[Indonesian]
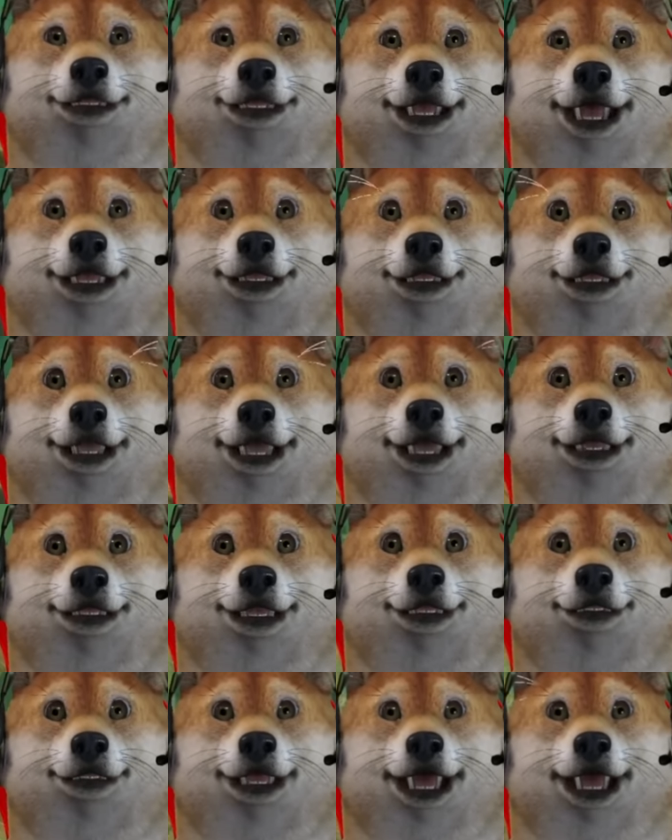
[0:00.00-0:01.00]
udang dulu
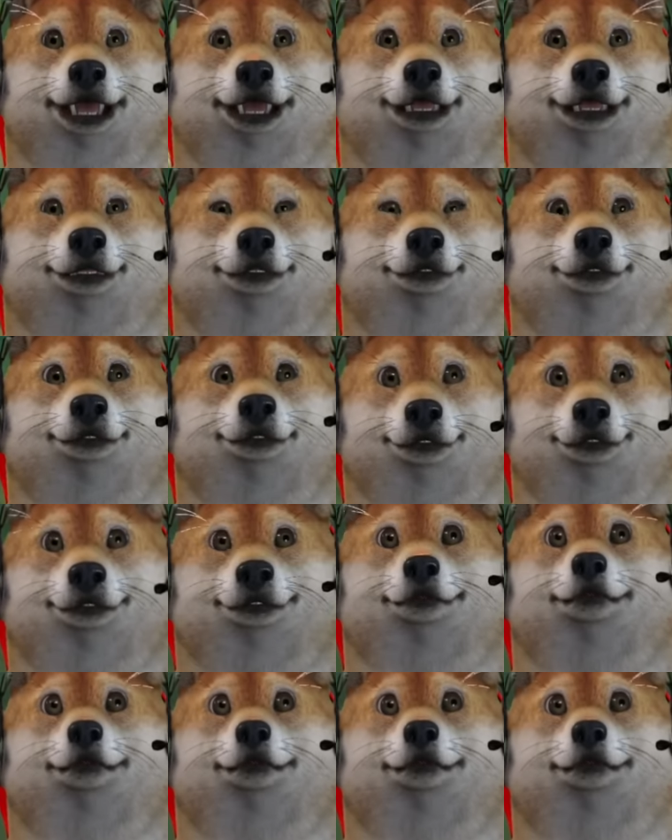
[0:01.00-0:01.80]
teman-teman nih. Ya. Hmm.